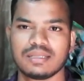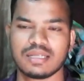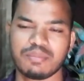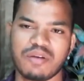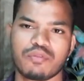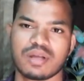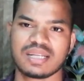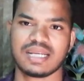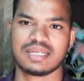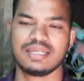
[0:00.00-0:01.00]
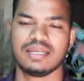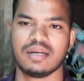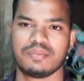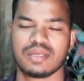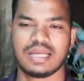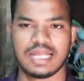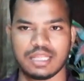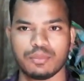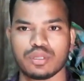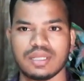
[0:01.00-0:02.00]
যে মাফ করা যায় কি না
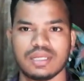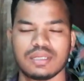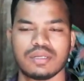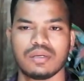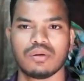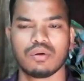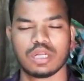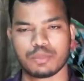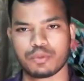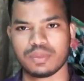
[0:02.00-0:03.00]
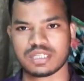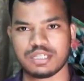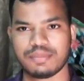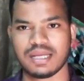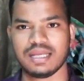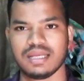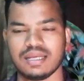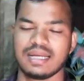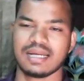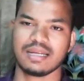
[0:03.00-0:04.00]
ইতিমধ্যে অনেক প্রবাসী বাই
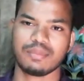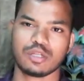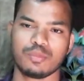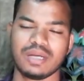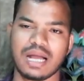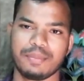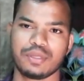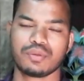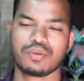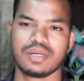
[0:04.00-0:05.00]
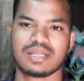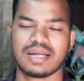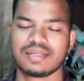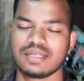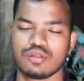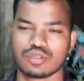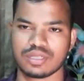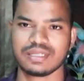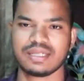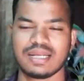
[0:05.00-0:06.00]
এখানের মাধ্যমে আবেদন করে তার যে দশ
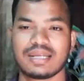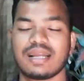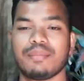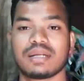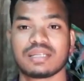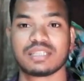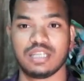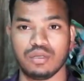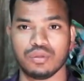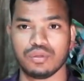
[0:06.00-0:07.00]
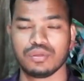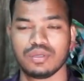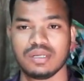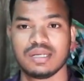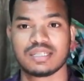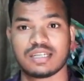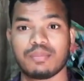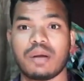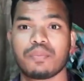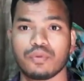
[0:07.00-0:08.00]
হাজার রিয়াল গ্রামাটা ছিল সেটা
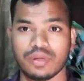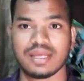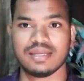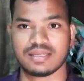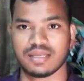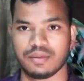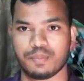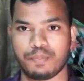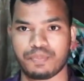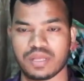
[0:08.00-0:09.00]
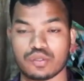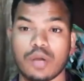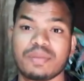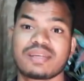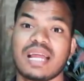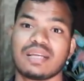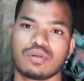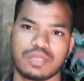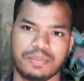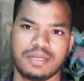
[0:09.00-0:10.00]
মাফ করিয়ে নিছে সো আপনি ট্রাই
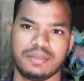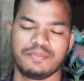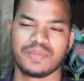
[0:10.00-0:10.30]
করতে পারেন